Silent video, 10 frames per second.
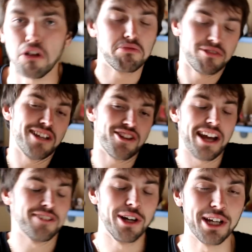No, cioè,
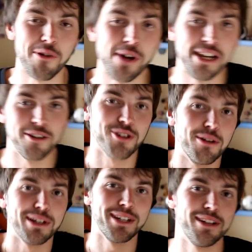certo, anche quello,
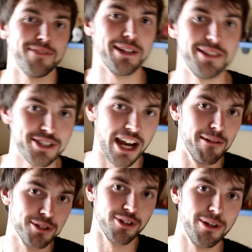cioè, ma, eh, ma
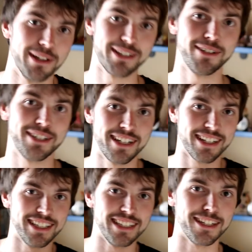diciamocelo, perché, perché,
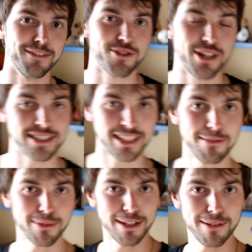credete che faccio la
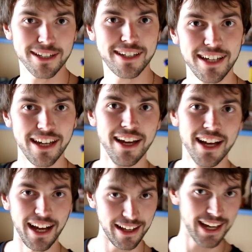stream eh, perché
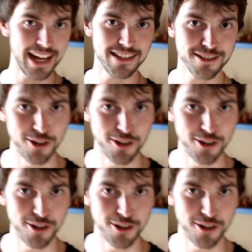a gratis?